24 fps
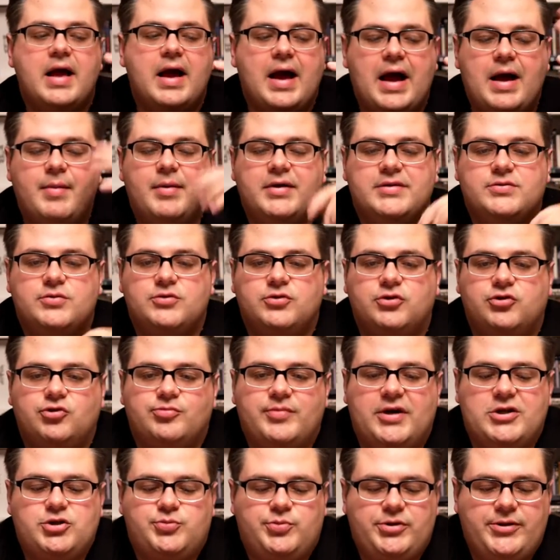Aber jetzt nur so
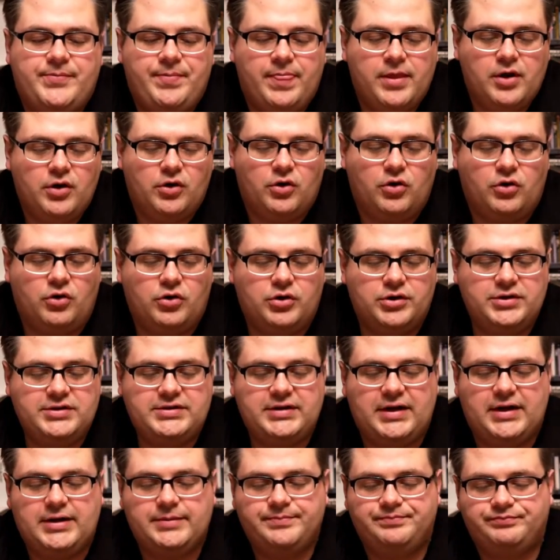zum Beispiel.
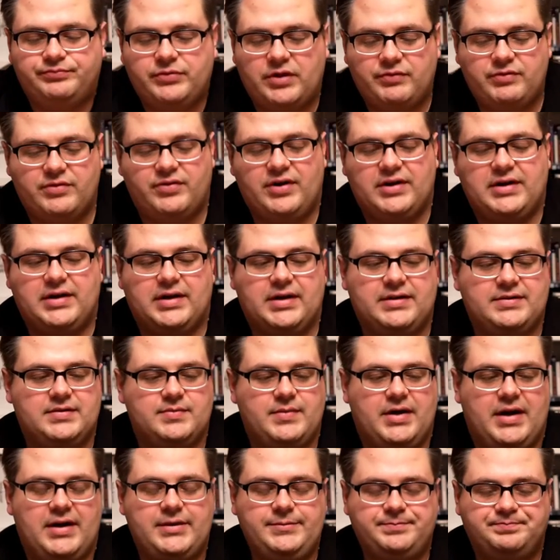Und ähm, wir fangen das Ganze
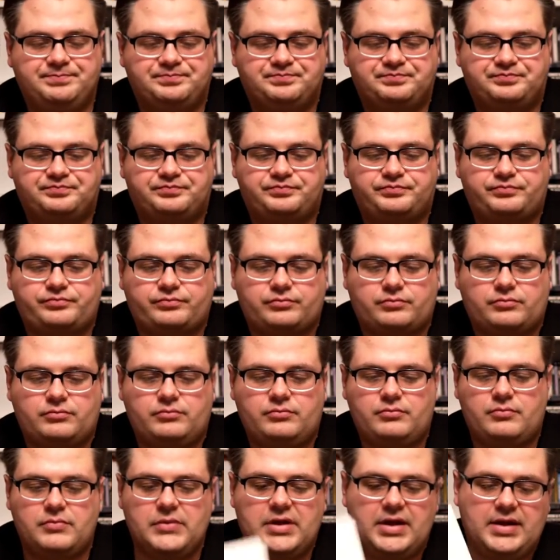mal an.
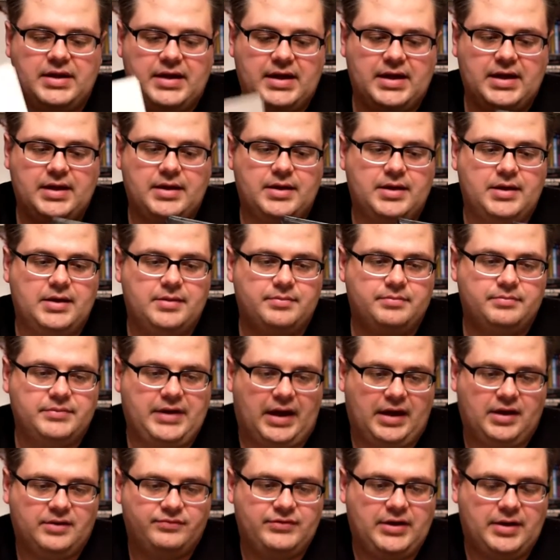Ähm,
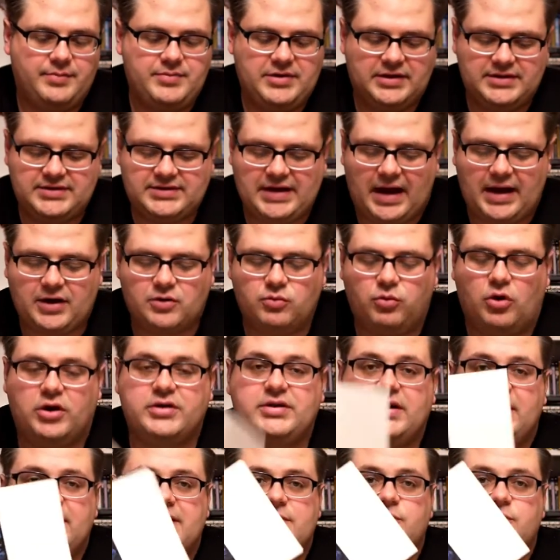ja, wir haben hier Dark Water.